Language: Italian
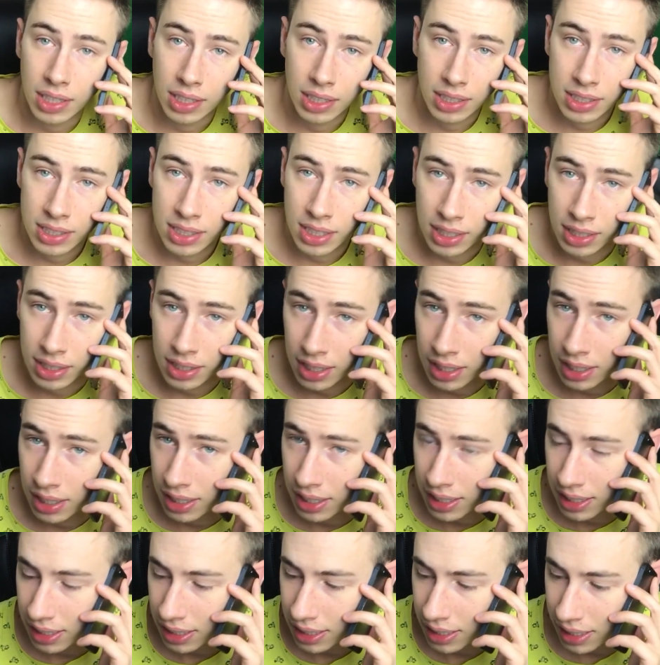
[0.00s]
sì,
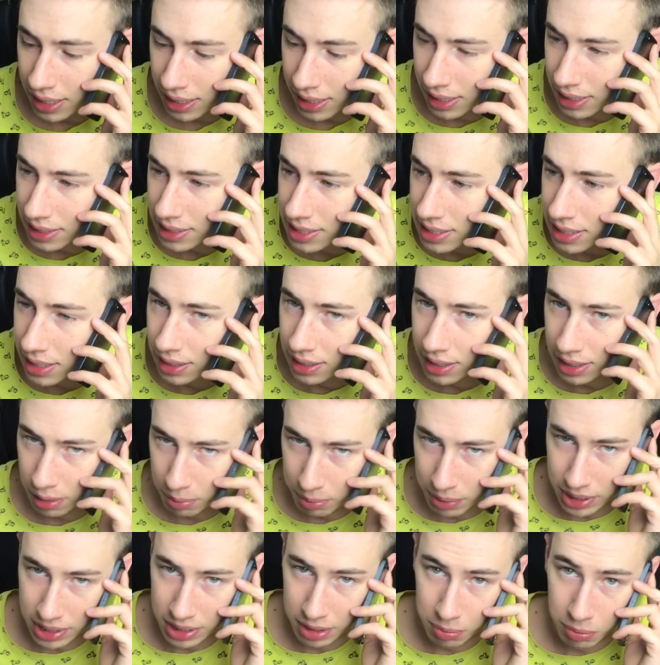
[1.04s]
le, le ragazzine al
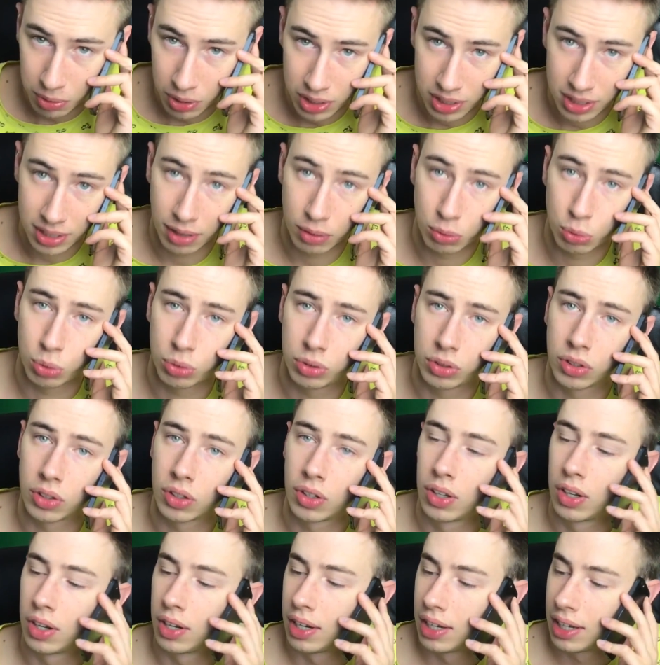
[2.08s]
massimo le
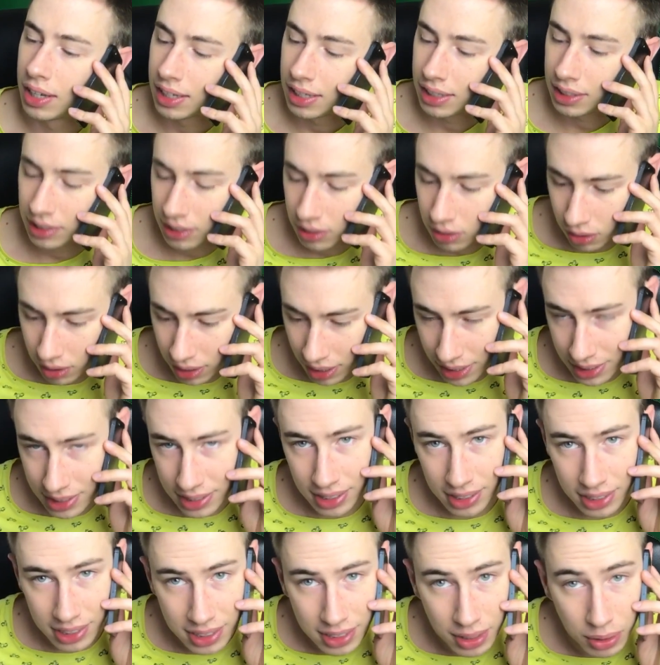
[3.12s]
saluto, vi dico
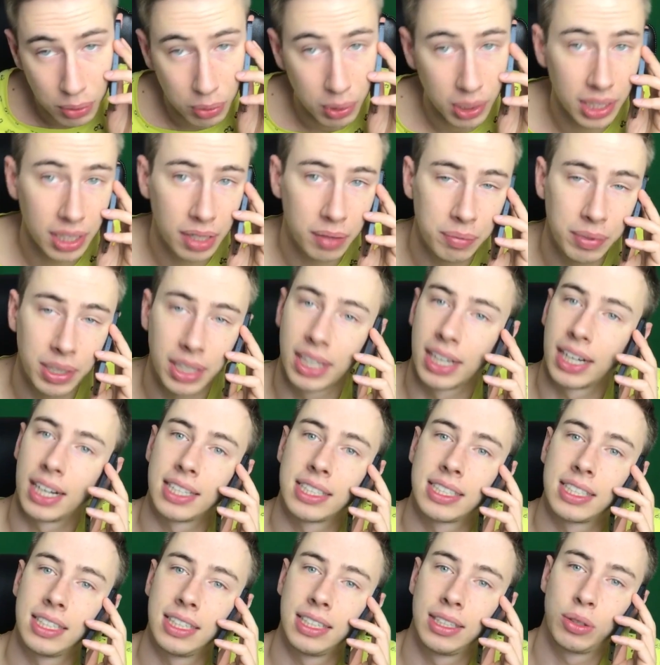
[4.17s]
grazie di seguirmi,
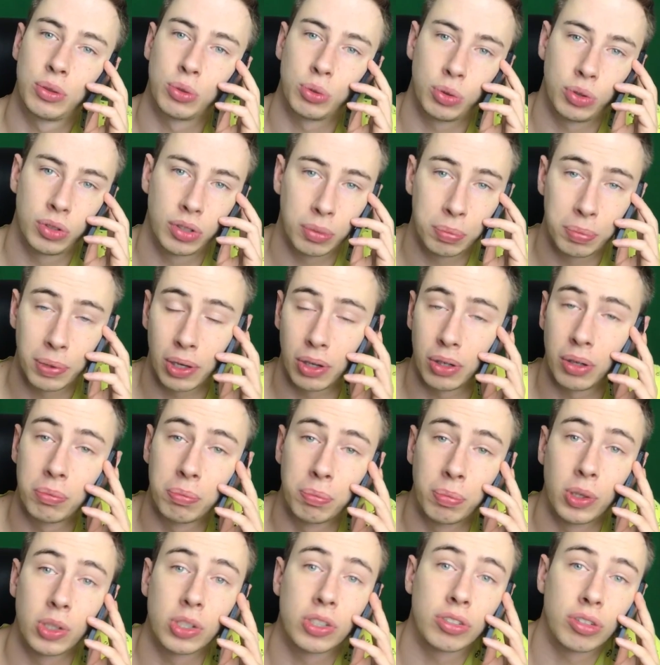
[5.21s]
grazie di tutto, però non
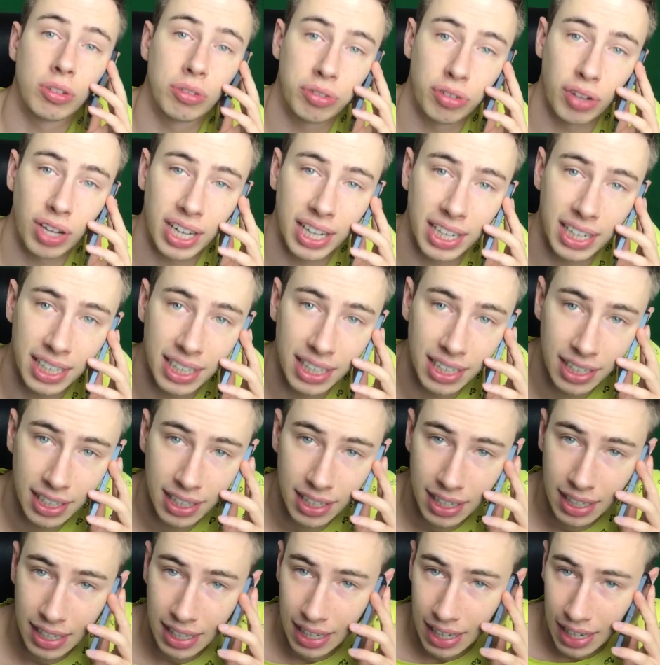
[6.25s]
posso fare
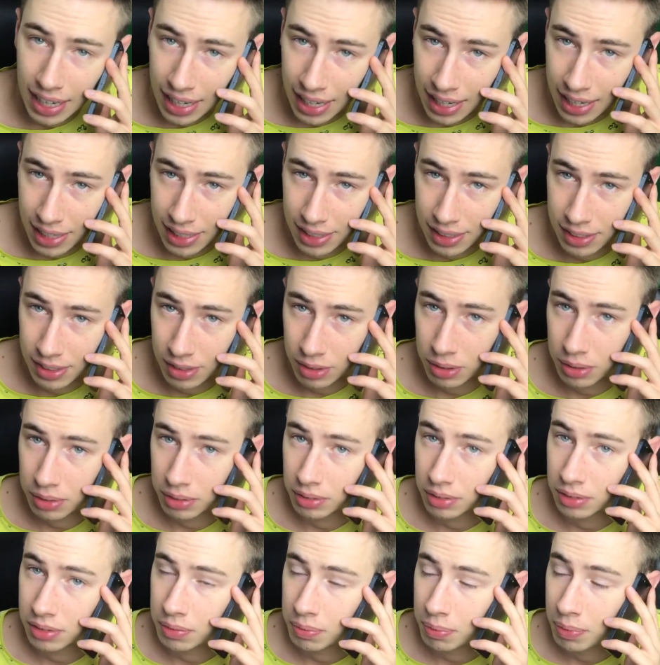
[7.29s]

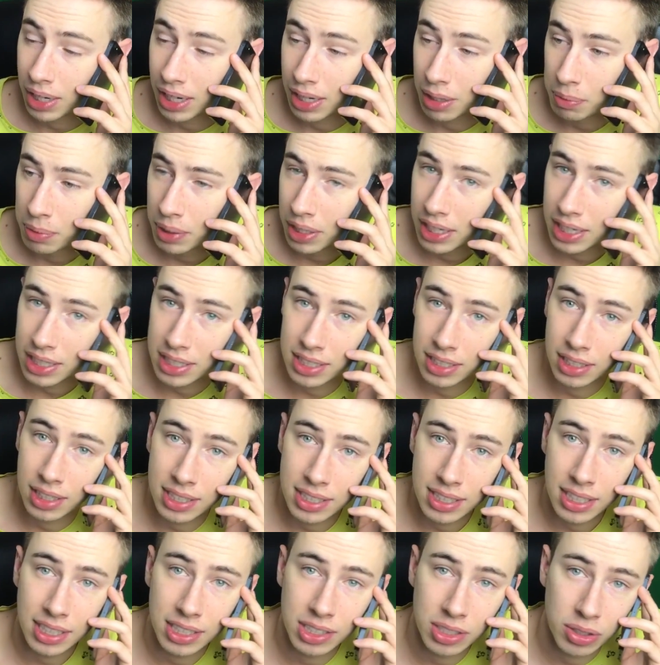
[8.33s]
altro. Ma anche perché sì, nel
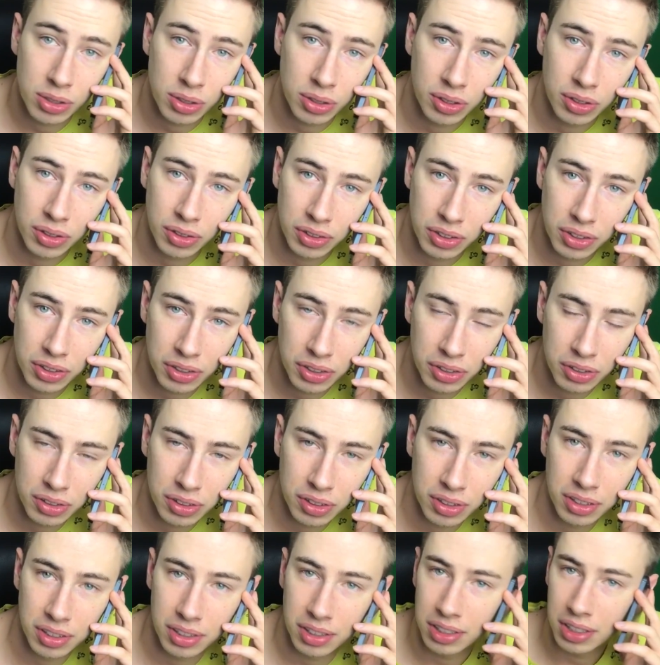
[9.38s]
senso,
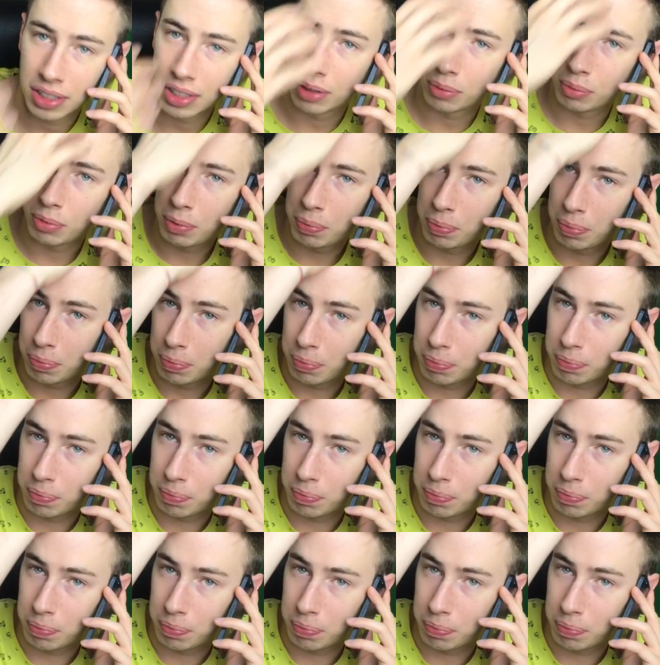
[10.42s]
non, non, mi,